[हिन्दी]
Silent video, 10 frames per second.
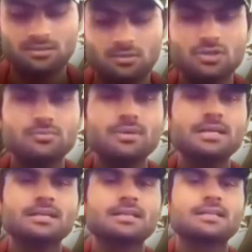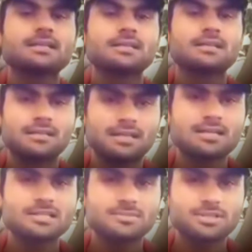तो इसमें क्या
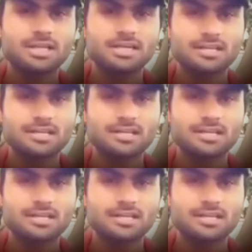समस्या है इस